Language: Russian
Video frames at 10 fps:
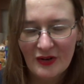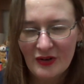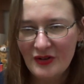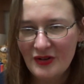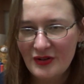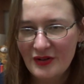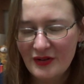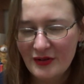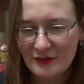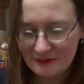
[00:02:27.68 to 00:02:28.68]

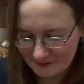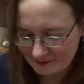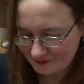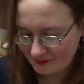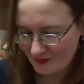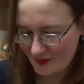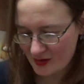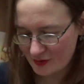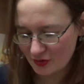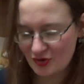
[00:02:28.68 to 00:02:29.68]
И
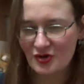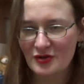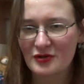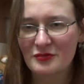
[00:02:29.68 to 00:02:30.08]
Короче,